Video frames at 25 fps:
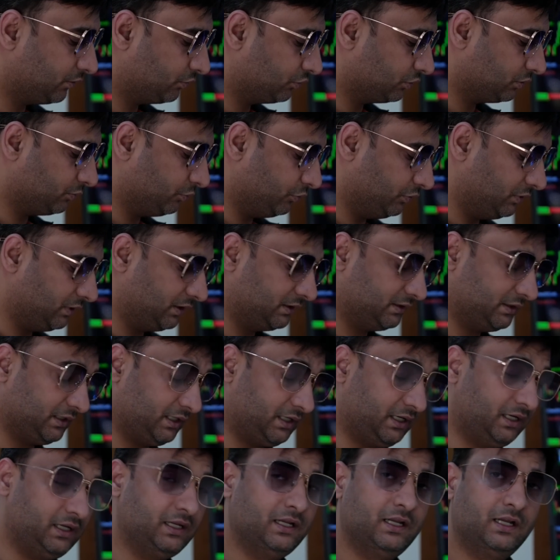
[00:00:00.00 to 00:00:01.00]
ही कुछ बोलना चाह
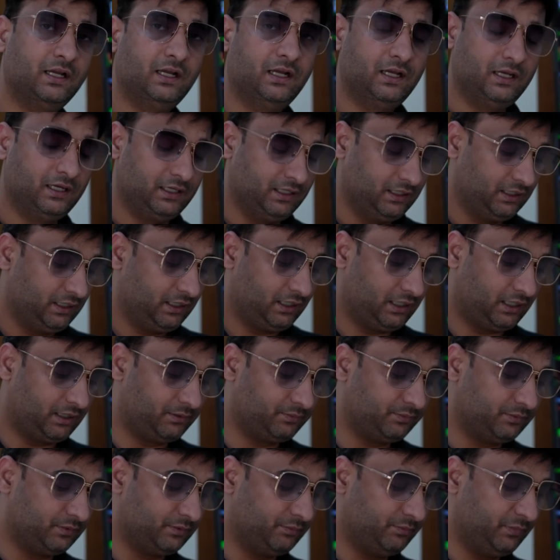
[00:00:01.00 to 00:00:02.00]
रहा है
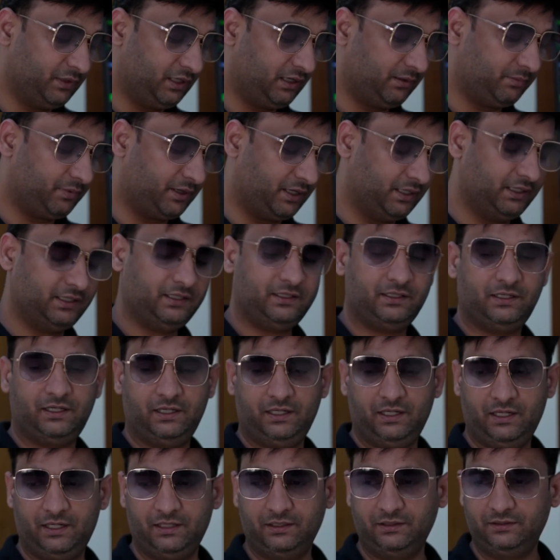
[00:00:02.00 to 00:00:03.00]
अब मेरे भाई
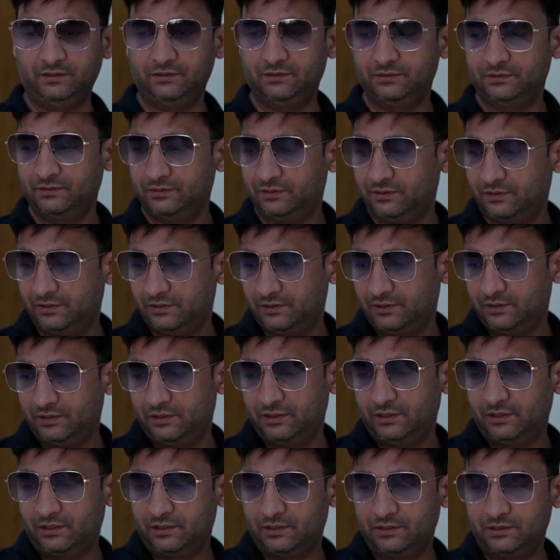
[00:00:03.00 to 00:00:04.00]
अयान
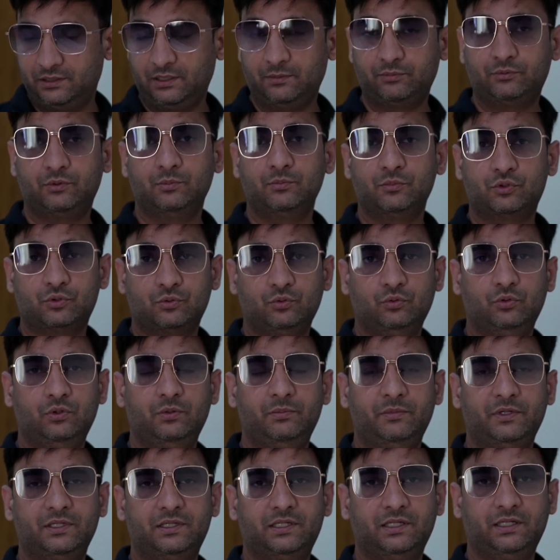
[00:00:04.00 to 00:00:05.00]
जब तुम स्कूल
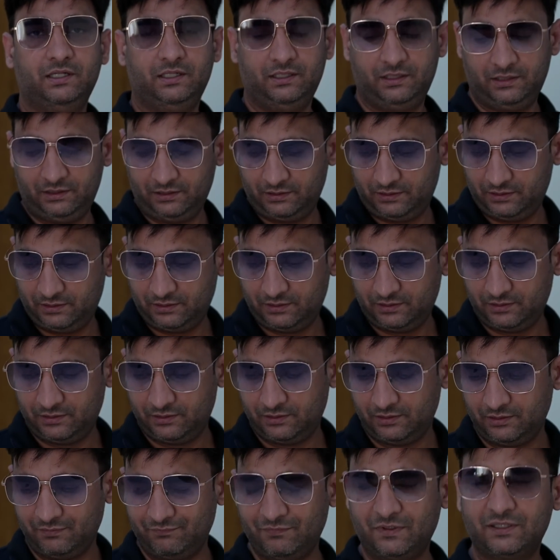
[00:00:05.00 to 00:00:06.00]
में थे
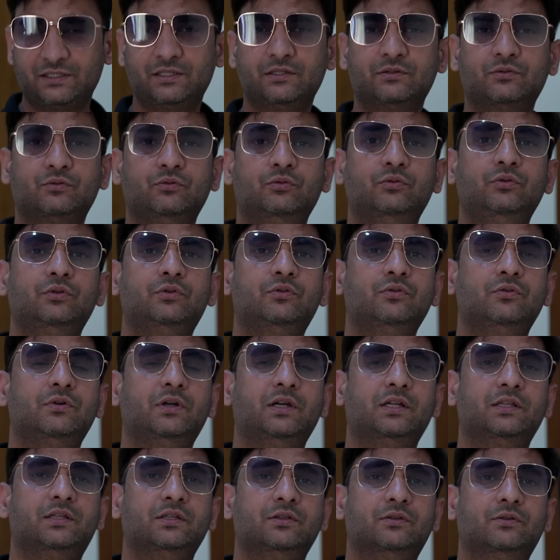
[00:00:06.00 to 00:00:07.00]
वैसे स्कूल क्यों
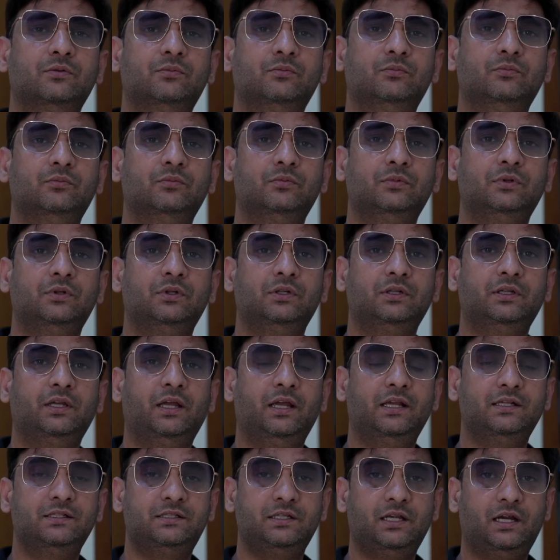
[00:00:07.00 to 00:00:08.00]
गए थे तुम
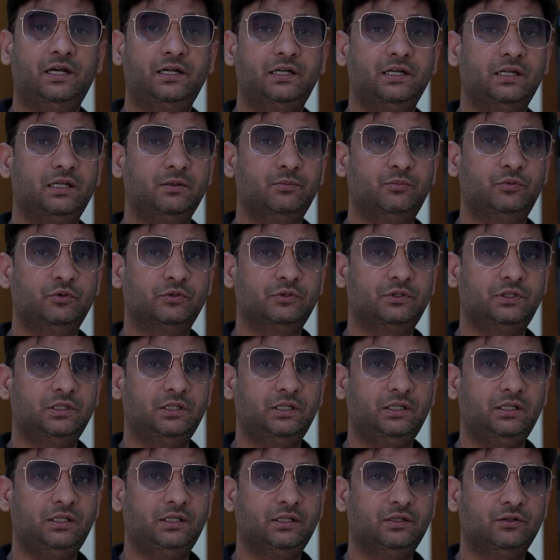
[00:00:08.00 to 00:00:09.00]
एन e की बुक
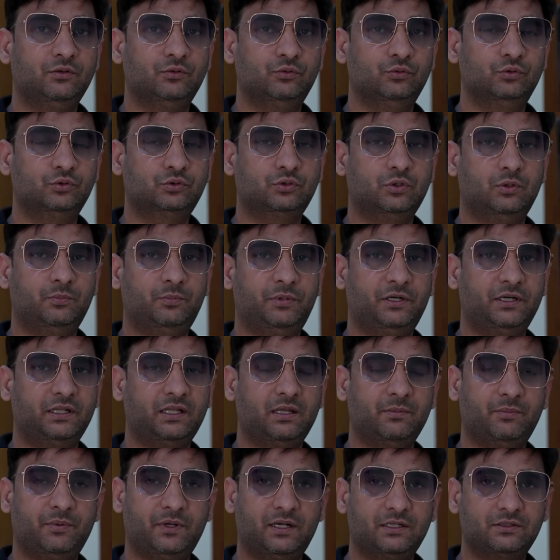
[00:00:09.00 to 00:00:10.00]
थी उसको पढ़
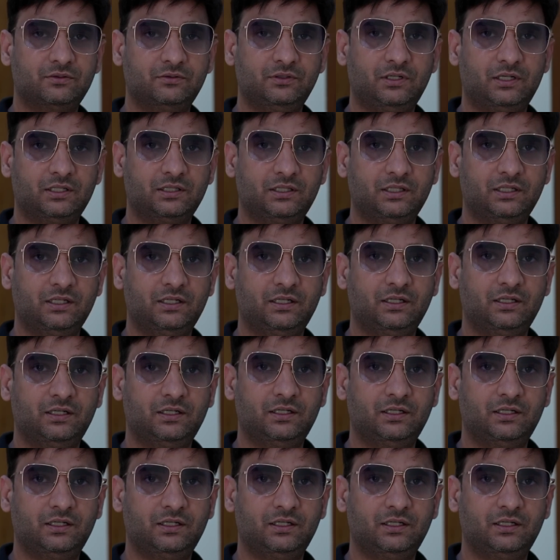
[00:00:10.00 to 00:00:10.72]
के पास हो जाते